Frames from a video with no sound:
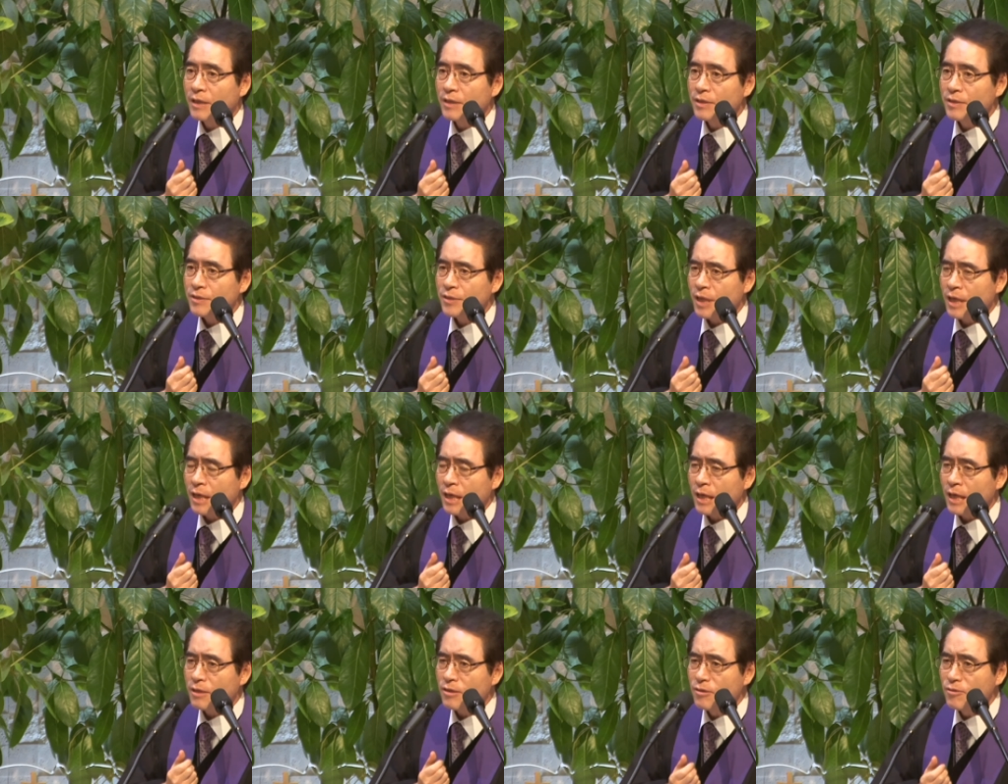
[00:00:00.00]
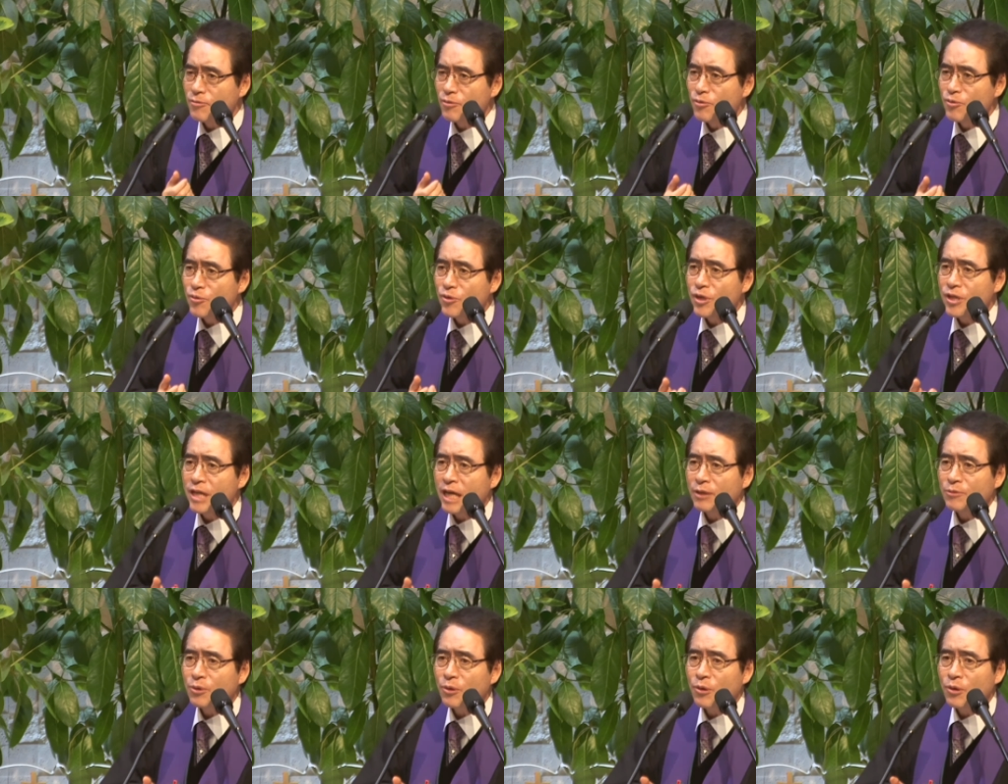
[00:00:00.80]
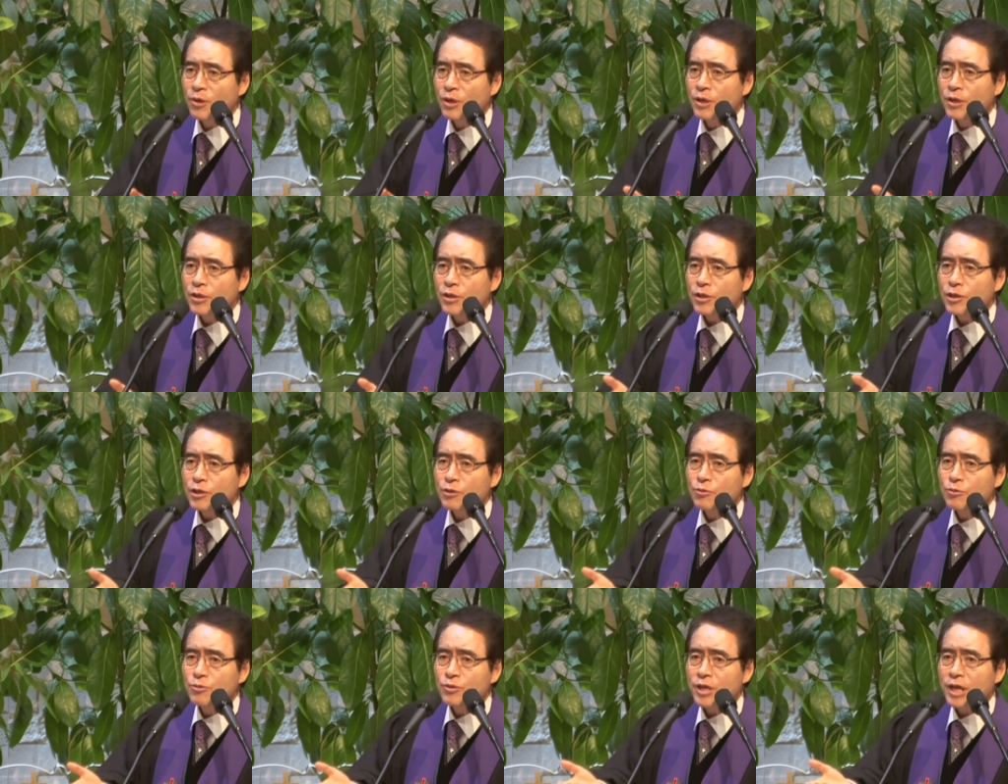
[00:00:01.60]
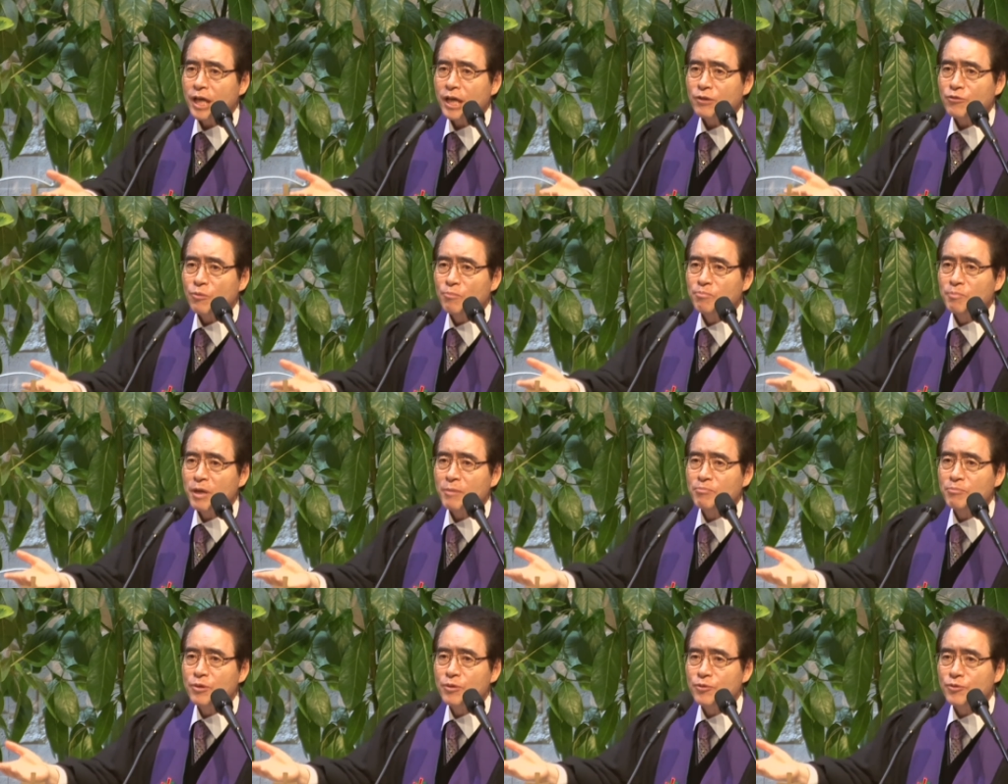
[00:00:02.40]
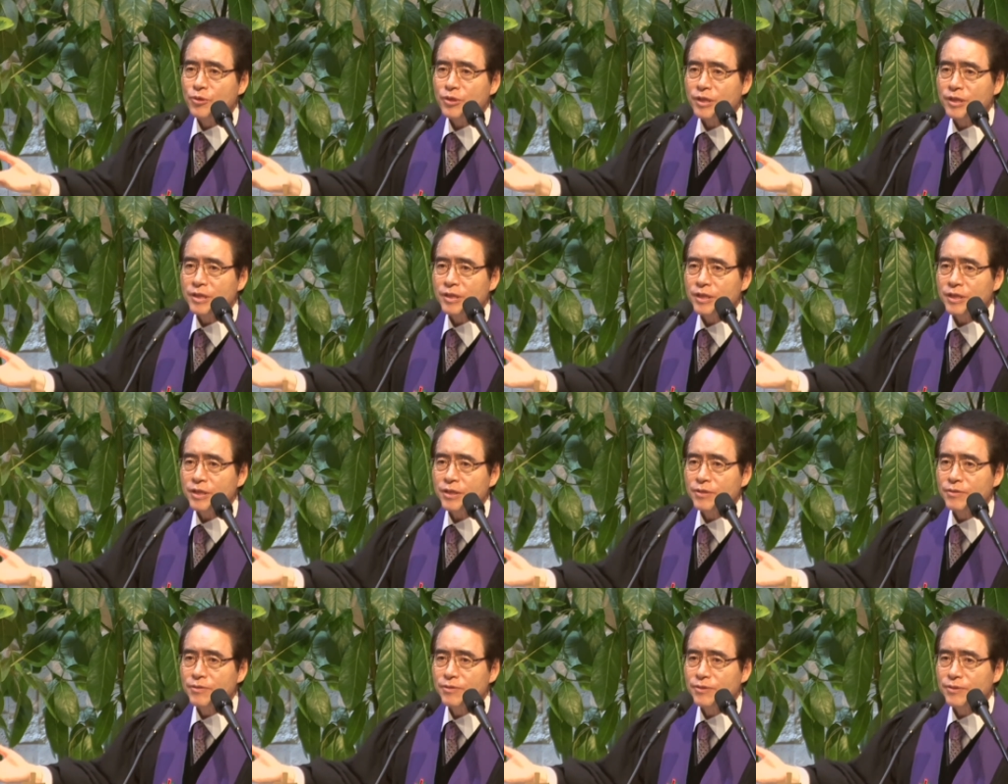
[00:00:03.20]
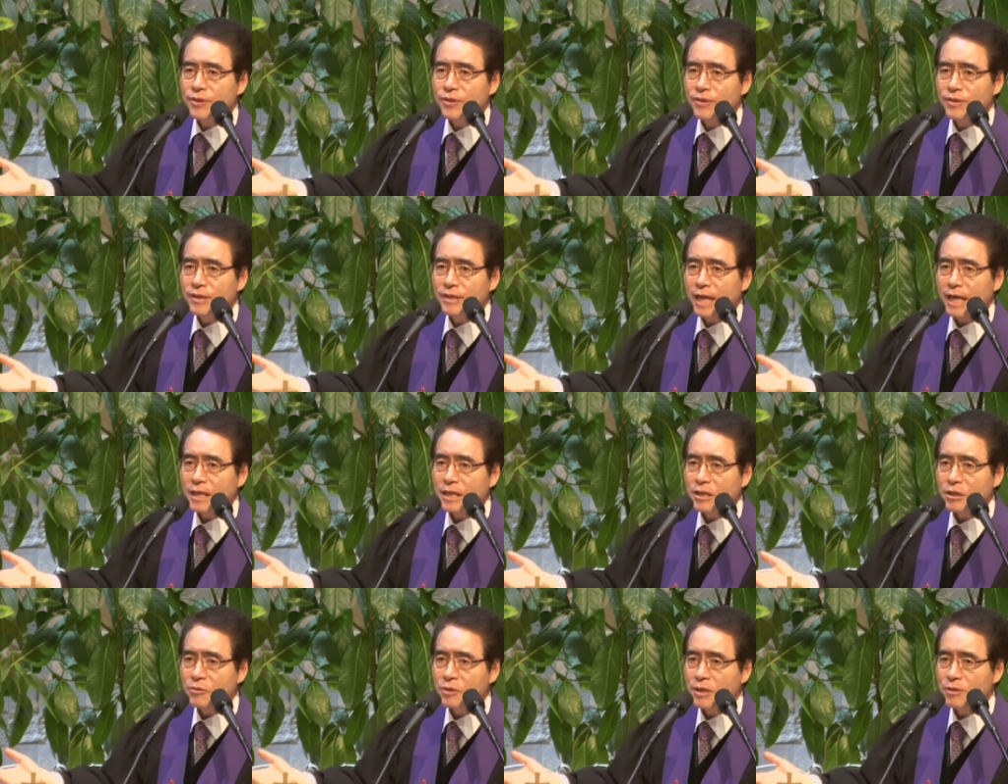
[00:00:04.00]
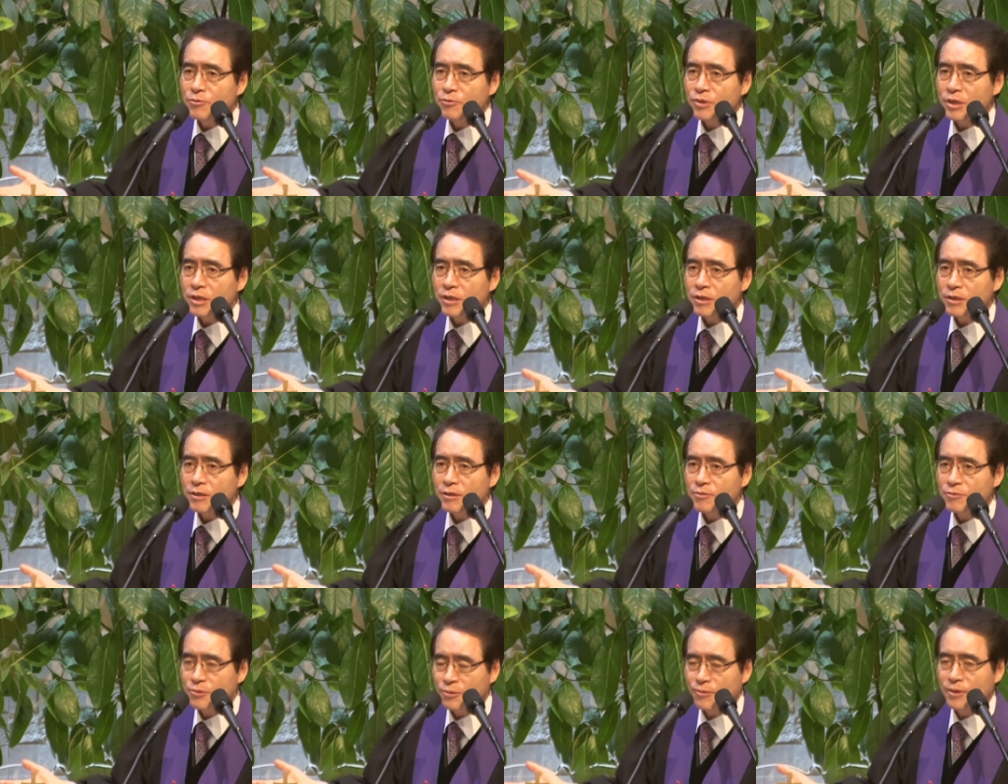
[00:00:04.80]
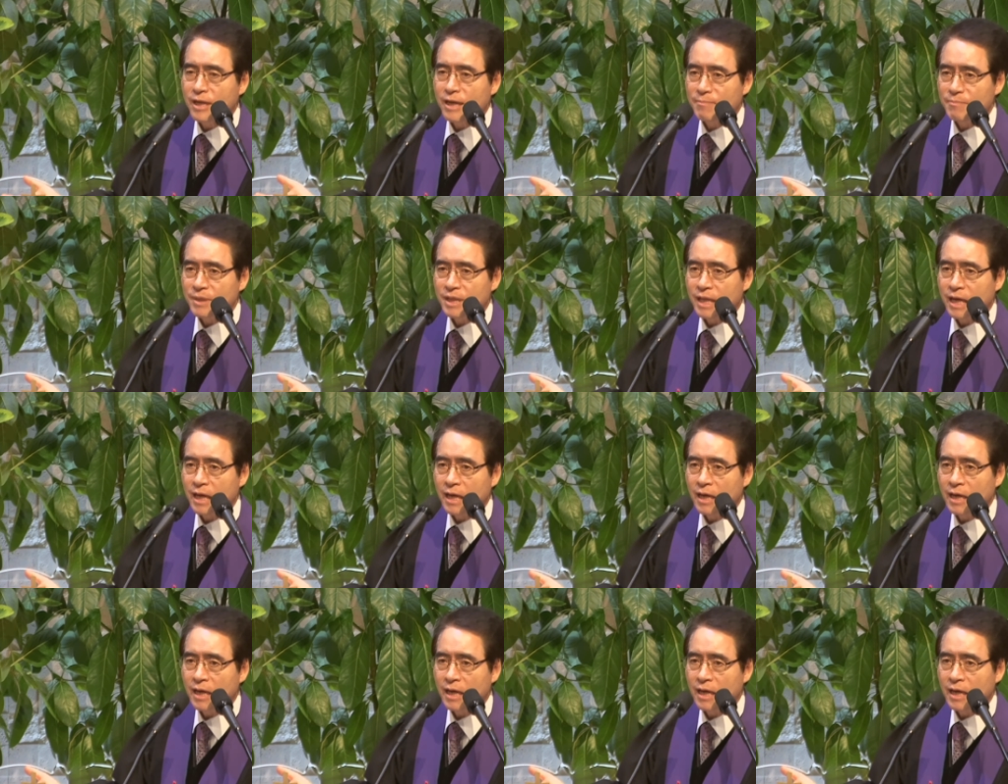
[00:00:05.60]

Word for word: 작은 국휼이라도 이웃에게 좀 베풀 수 있는 이런 성탄이 될 수 있기를 축원합니다.